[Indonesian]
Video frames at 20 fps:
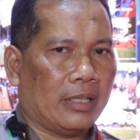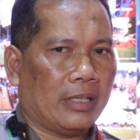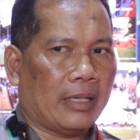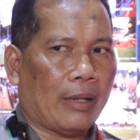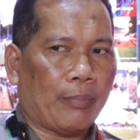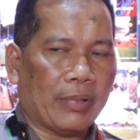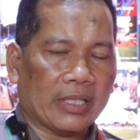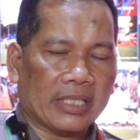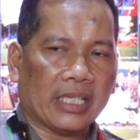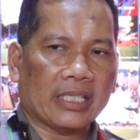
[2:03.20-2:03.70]

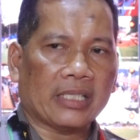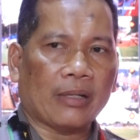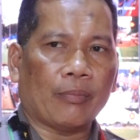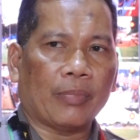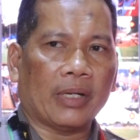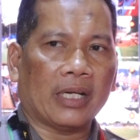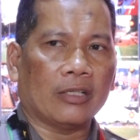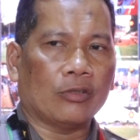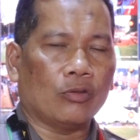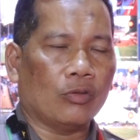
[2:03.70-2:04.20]
dapat saya
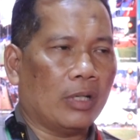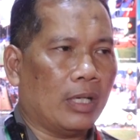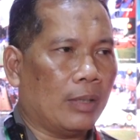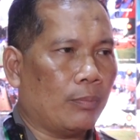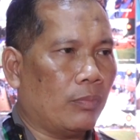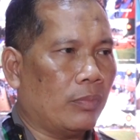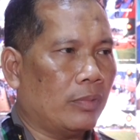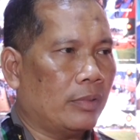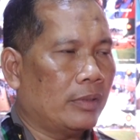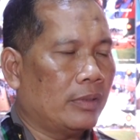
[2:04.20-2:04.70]
sampaikan juga
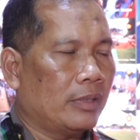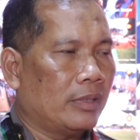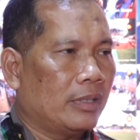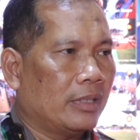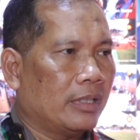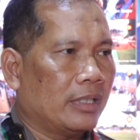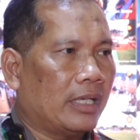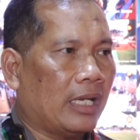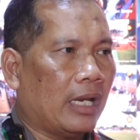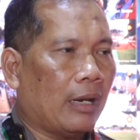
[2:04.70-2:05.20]

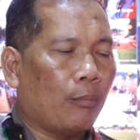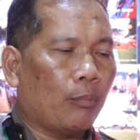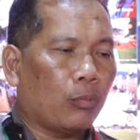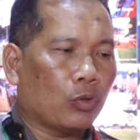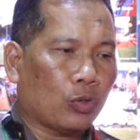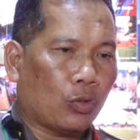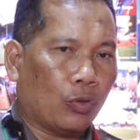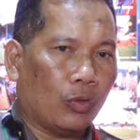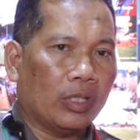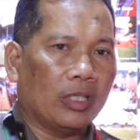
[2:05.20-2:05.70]
dalam
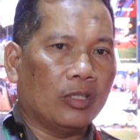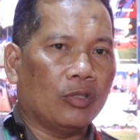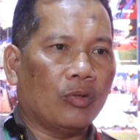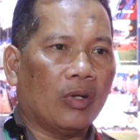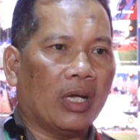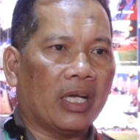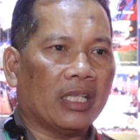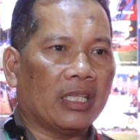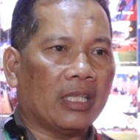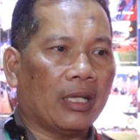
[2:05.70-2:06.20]
posko ini
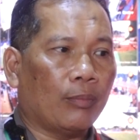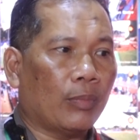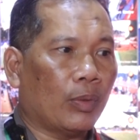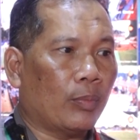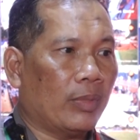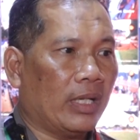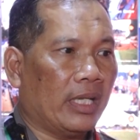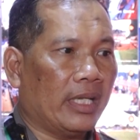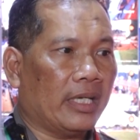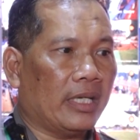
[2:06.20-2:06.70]
juga kita
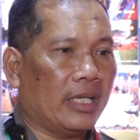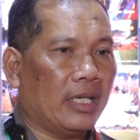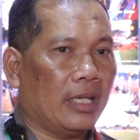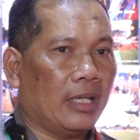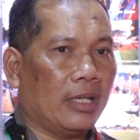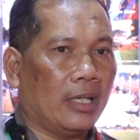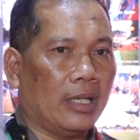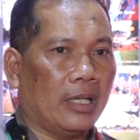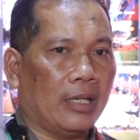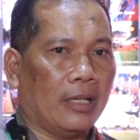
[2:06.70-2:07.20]

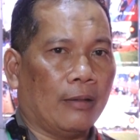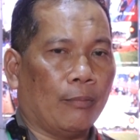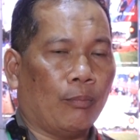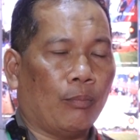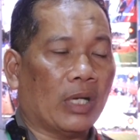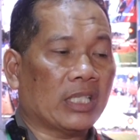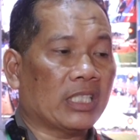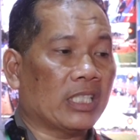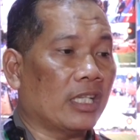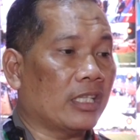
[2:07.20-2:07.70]
memiliki
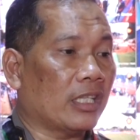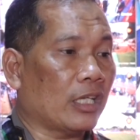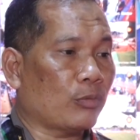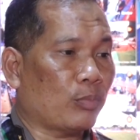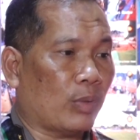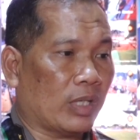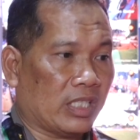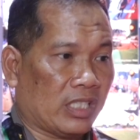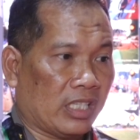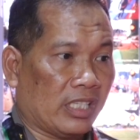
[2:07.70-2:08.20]

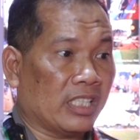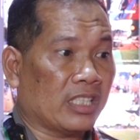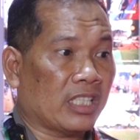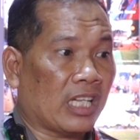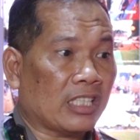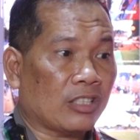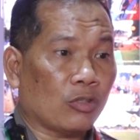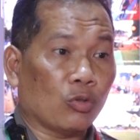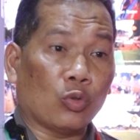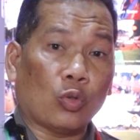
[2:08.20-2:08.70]

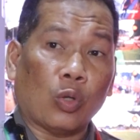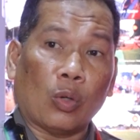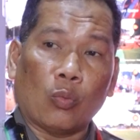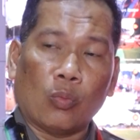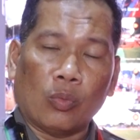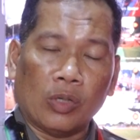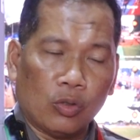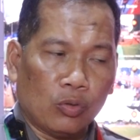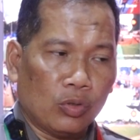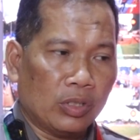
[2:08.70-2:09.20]
fasilitas-fasilitas untuk
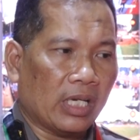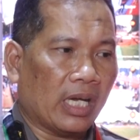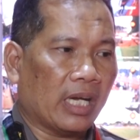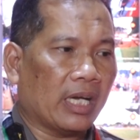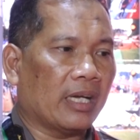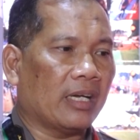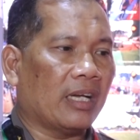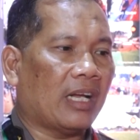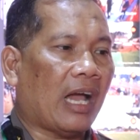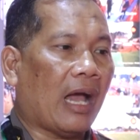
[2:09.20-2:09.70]

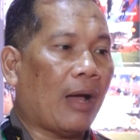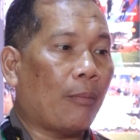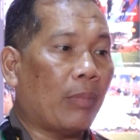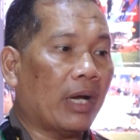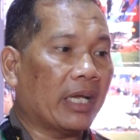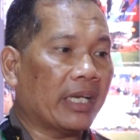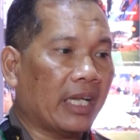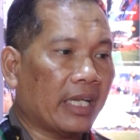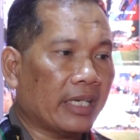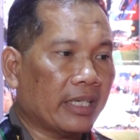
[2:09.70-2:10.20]
menunjang
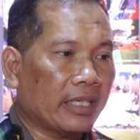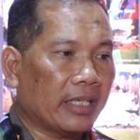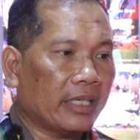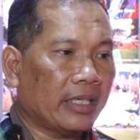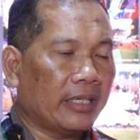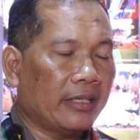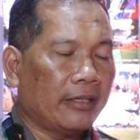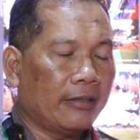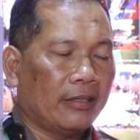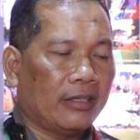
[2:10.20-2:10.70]
keamanan
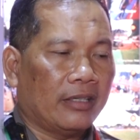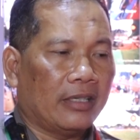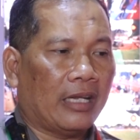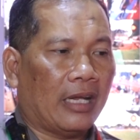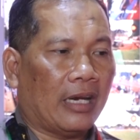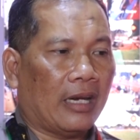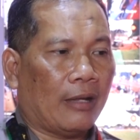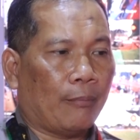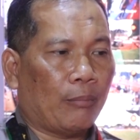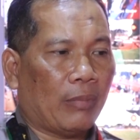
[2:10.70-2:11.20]

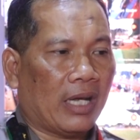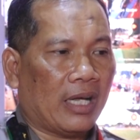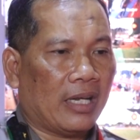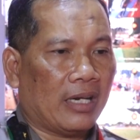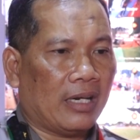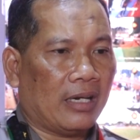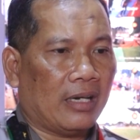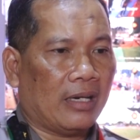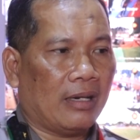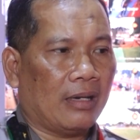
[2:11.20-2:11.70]
dalam
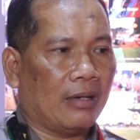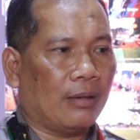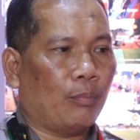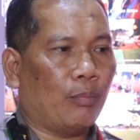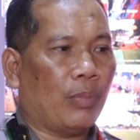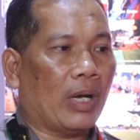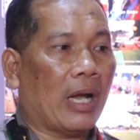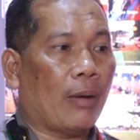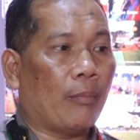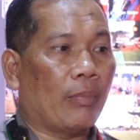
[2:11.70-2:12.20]
hal
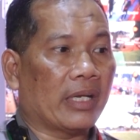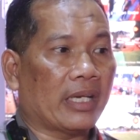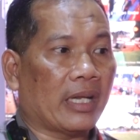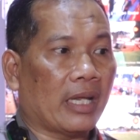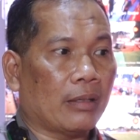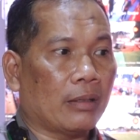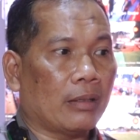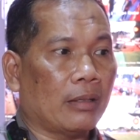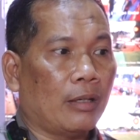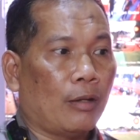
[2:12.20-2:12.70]

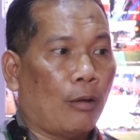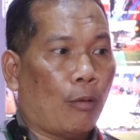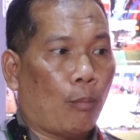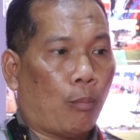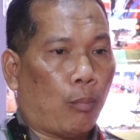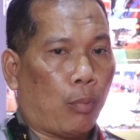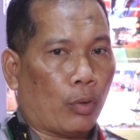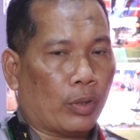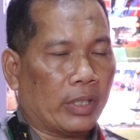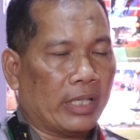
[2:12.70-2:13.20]
pengamanan
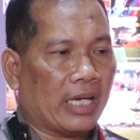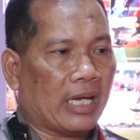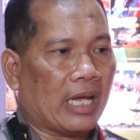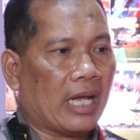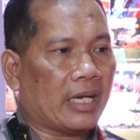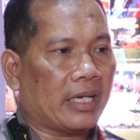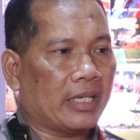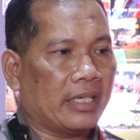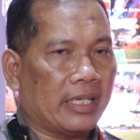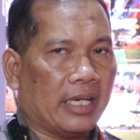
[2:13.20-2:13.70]
PON yang
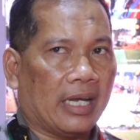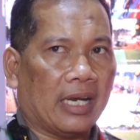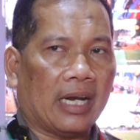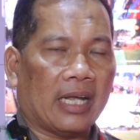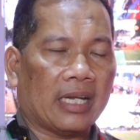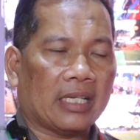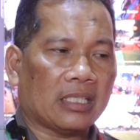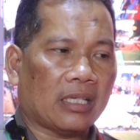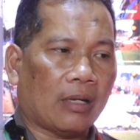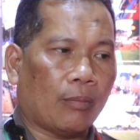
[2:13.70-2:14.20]
akan
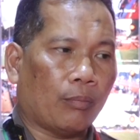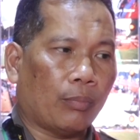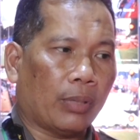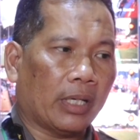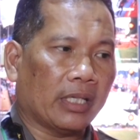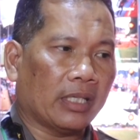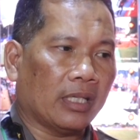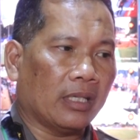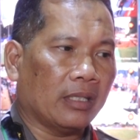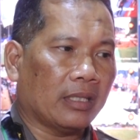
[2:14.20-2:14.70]
digelar
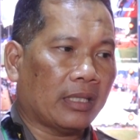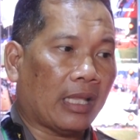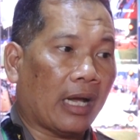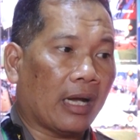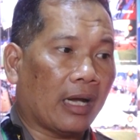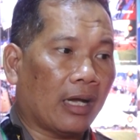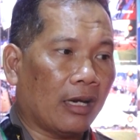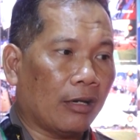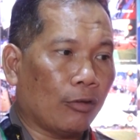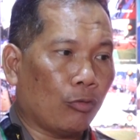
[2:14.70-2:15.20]
sampai
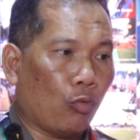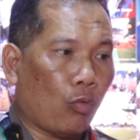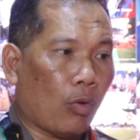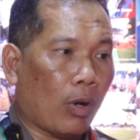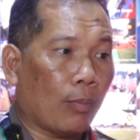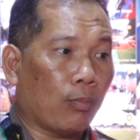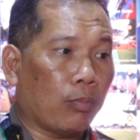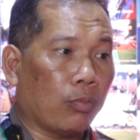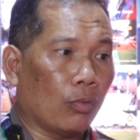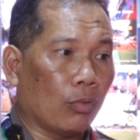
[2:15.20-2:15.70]
tanggal
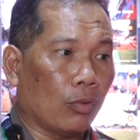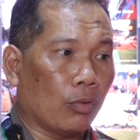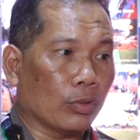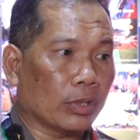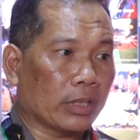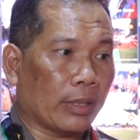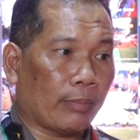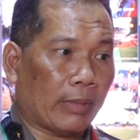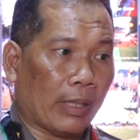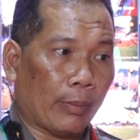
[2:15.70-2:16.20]
20
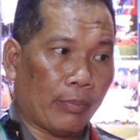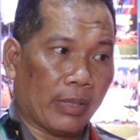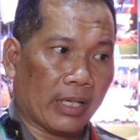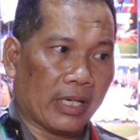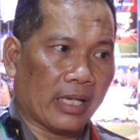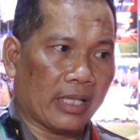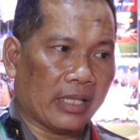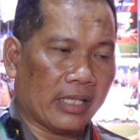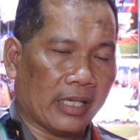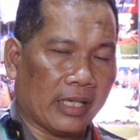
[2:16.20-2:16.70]
September
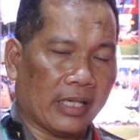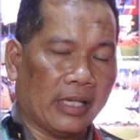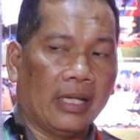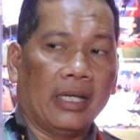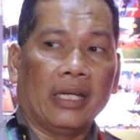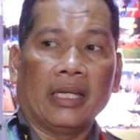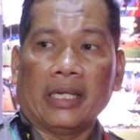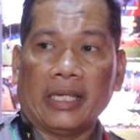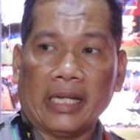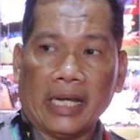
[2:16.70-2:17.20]
nanti.
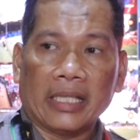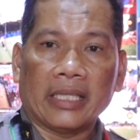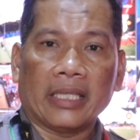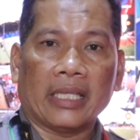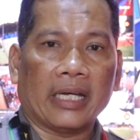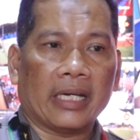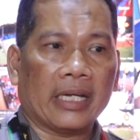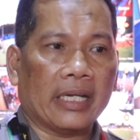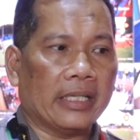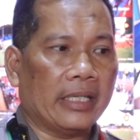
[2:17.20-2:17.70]
Di
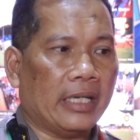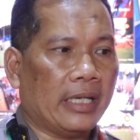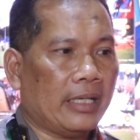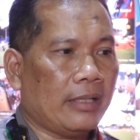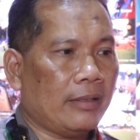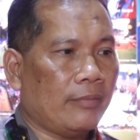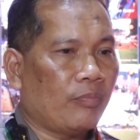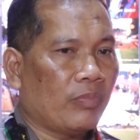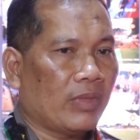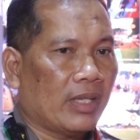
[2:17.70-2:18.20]
antaranya
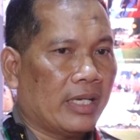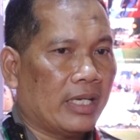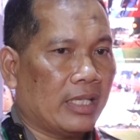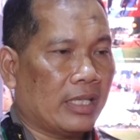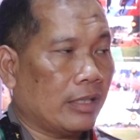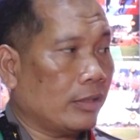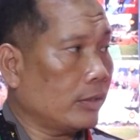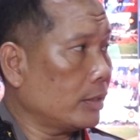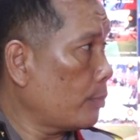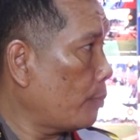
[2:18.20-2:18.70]

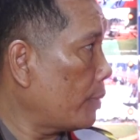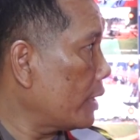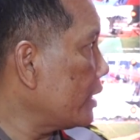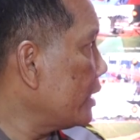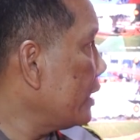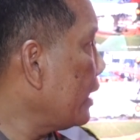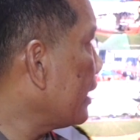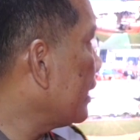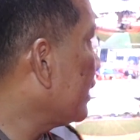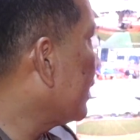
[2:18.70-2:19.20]
kita
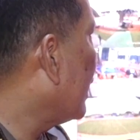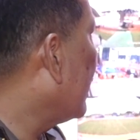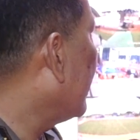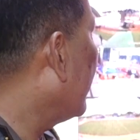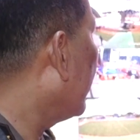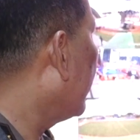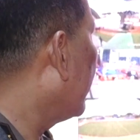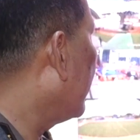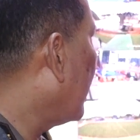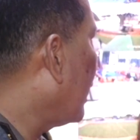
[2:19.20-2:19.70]
seperti yang kita
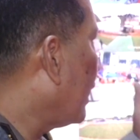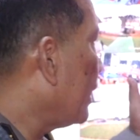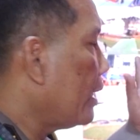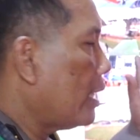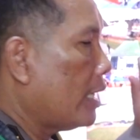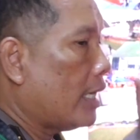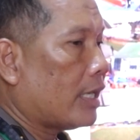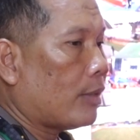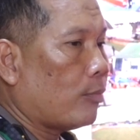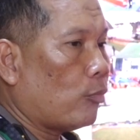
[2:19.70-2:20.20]
lihat di
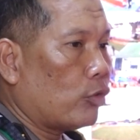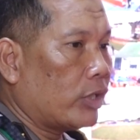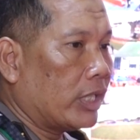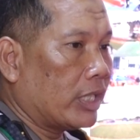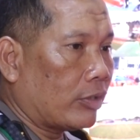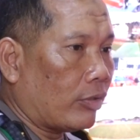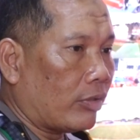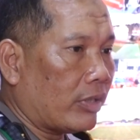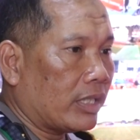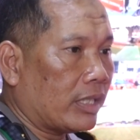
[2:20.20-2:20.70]
layar
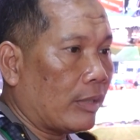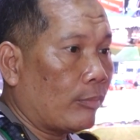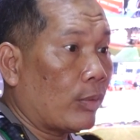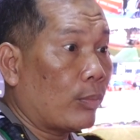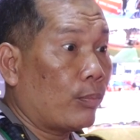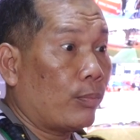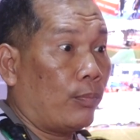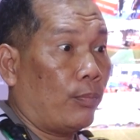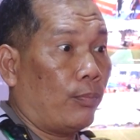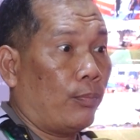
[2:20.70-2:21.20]
monitor kita
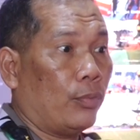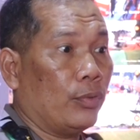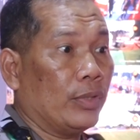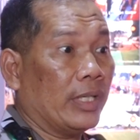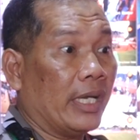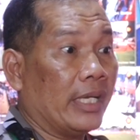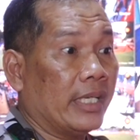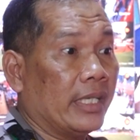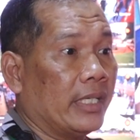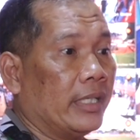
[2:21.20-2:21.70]

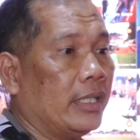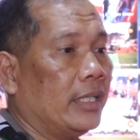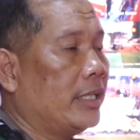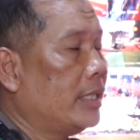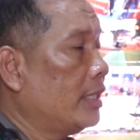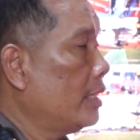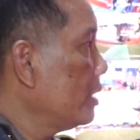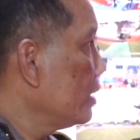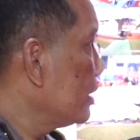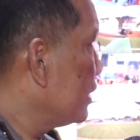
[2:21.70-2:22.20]
mempunyai
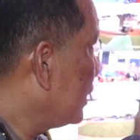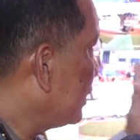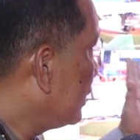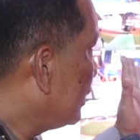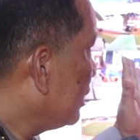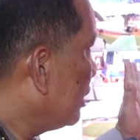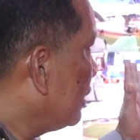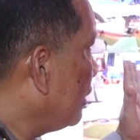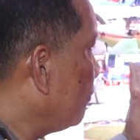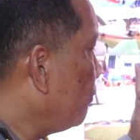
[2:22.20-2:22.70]

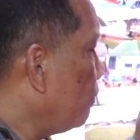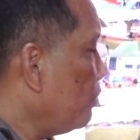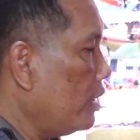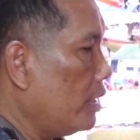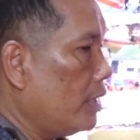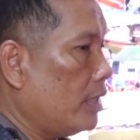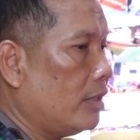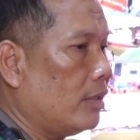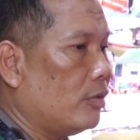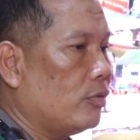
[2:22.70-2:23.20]
CCTV
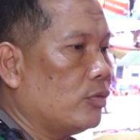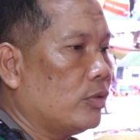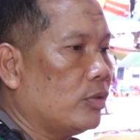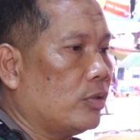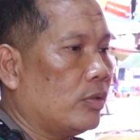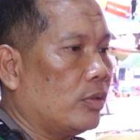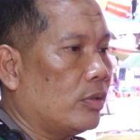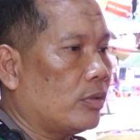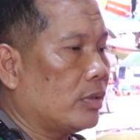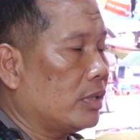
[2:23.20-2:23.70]

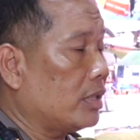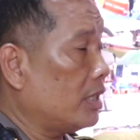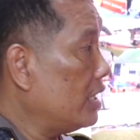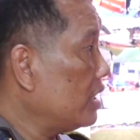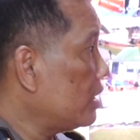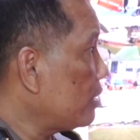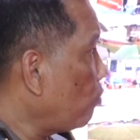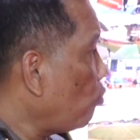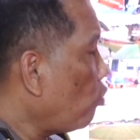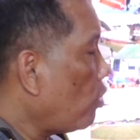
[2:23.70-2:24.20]
untuk di
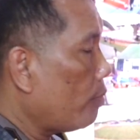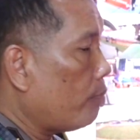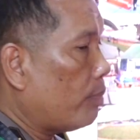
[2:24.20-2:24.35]
semua